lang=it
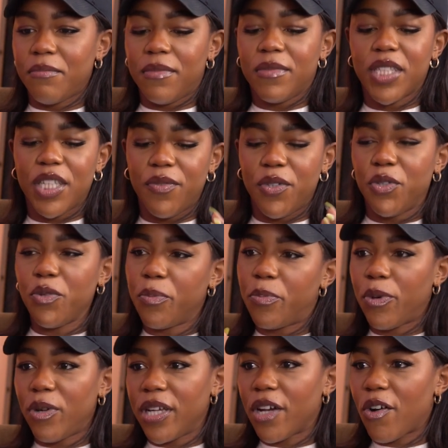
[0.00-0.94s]
divido un
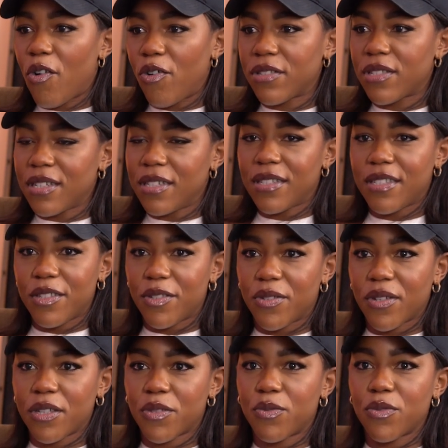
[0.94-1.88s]
po' le cose, nel
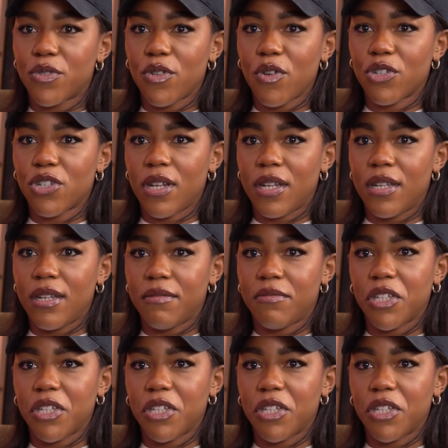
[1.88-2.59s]
senso che sui social